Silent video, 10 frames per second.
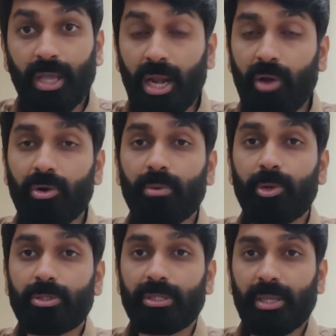ఎలా
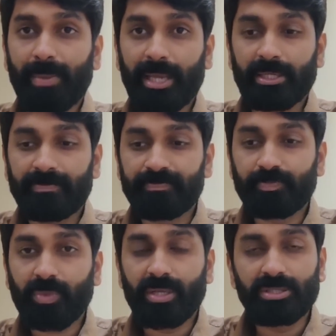ఉండబోతుంది ఈ మ్యాచ్
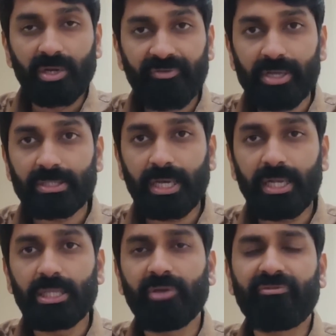సర్ఫేస్
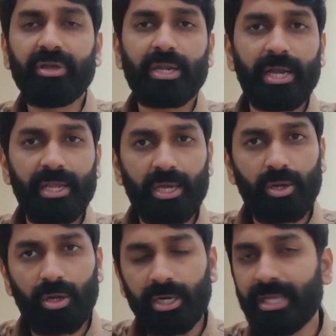అనేది ఫెయిర్ ఐడియా
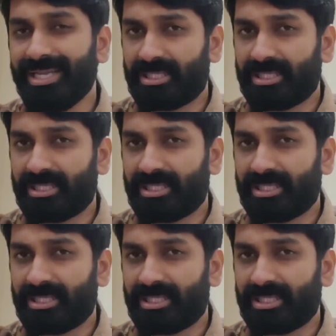ఆల్రెడీ